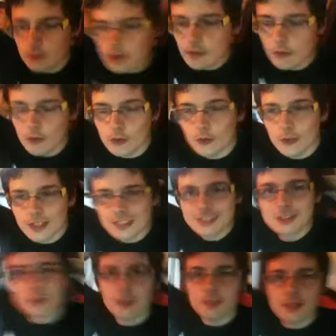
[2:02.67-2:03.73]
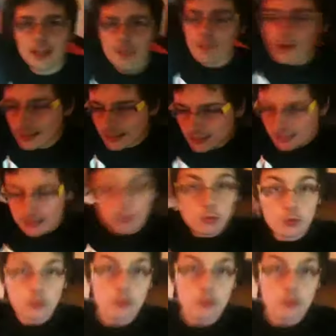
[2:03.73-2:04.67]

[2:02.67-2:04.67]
avevo voglia di dormire e basta, ed è quello